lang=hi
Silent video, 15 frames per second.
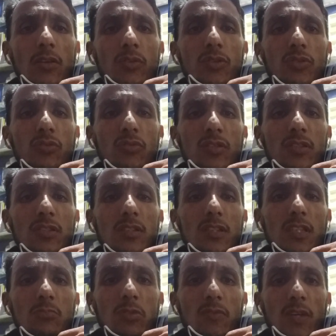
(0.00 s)
कोई छोटी सी
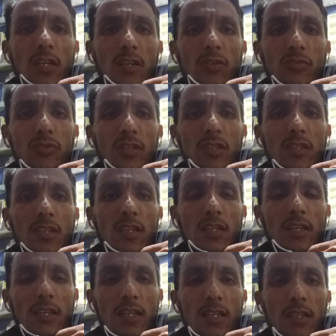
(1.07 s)
चीज़ भी वायरल हो जाती है
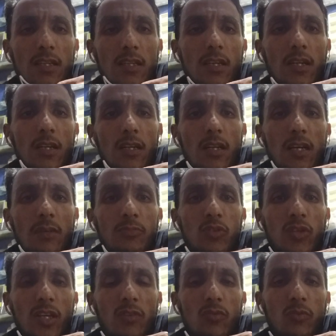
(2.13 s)
लेकिन आप
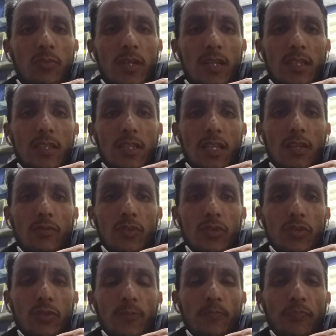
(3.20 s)
जो हैं वो बनाते रहें
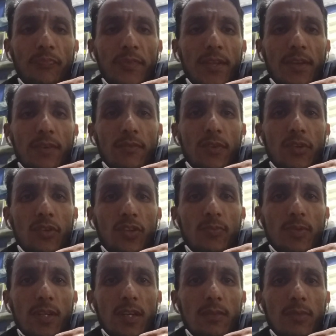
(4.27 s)
वीडियो वीडियोस
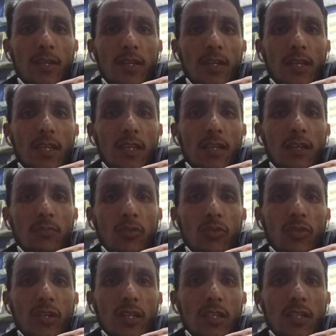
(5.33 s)
बना बना के
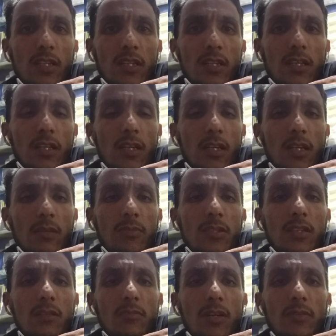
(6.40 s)
अपलोड करते रहें
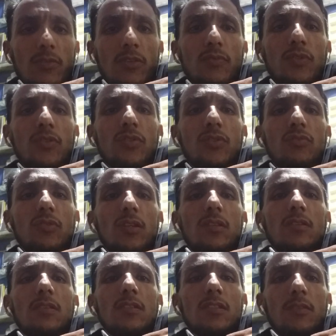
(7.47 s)
कम से कम आपकी वीडियोस जो है
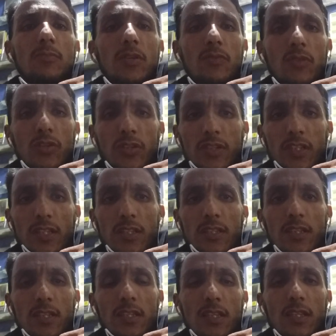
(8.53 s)
हंड्रेड अबव होनी
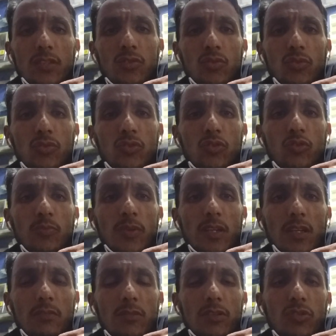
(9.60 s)
चाहिए यानी कि सौ से
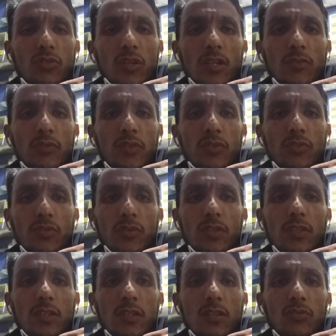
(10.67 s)
ऊपर आपकी जो है वीडियो
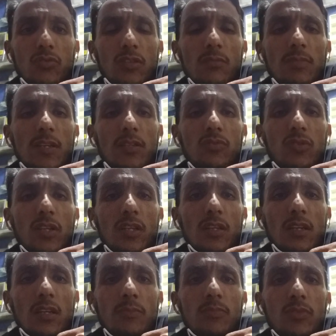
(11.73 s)
होनी चाहिए उसके बाद जो है
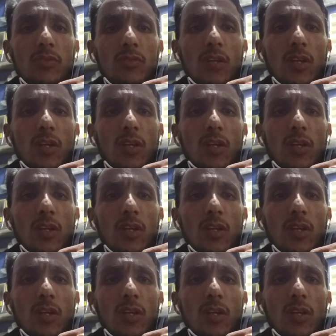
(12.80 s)
आप